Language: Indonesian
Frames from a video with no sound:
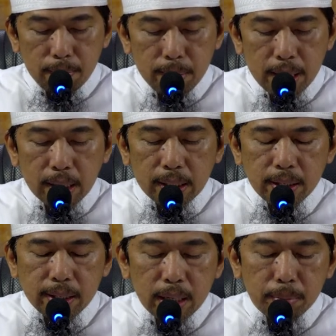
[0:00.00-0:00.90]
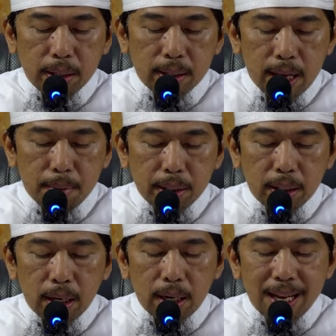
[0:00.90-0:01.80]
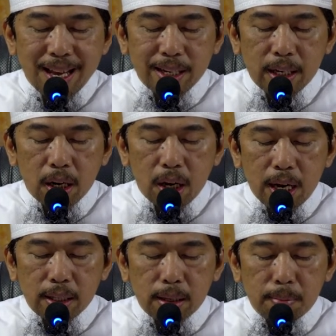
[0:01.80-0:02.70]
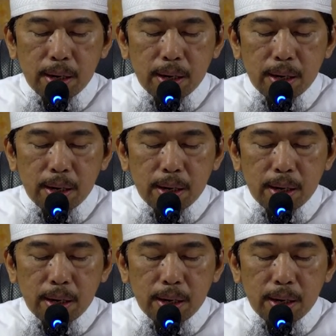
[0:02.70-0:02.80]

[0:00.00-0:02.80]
maka kata Zaid bin Thabit la qira'ata